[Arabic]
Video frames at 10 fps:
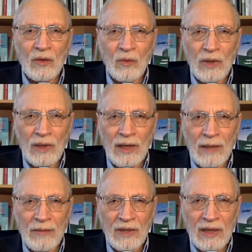
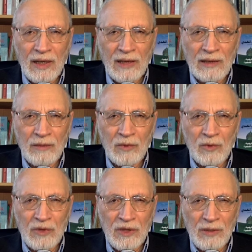وأحمد الكاتب
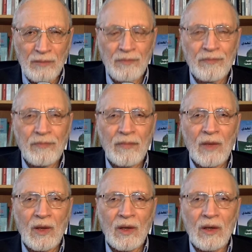يجيب
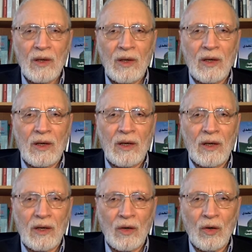
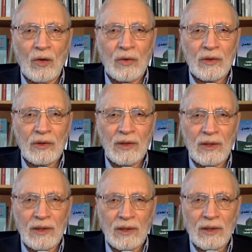آه، أخت
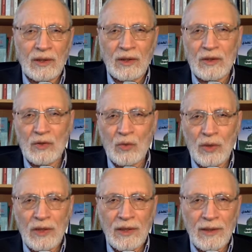آه،
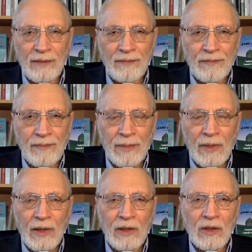سورية
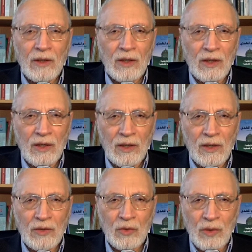
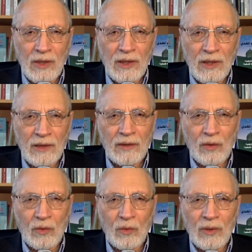آه، سنية
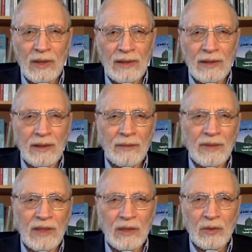تقول أني
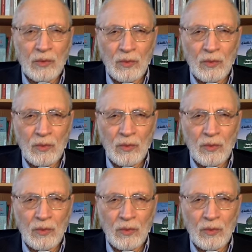بدأت